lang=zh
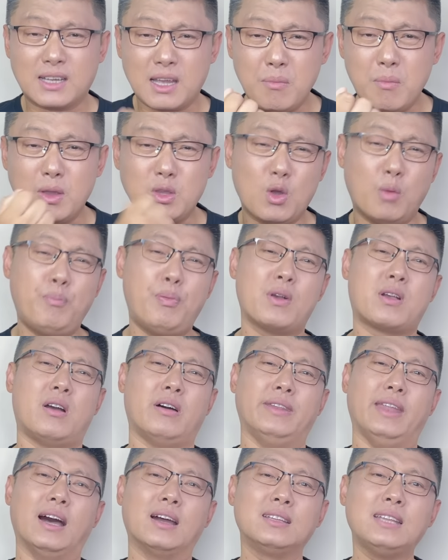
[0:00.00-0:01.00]
根本就不
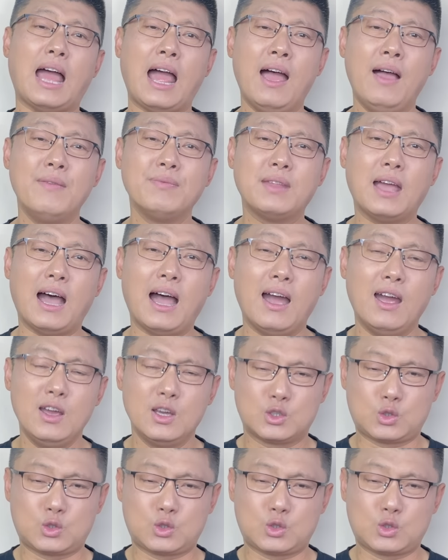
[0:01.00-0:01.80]
可能的啊！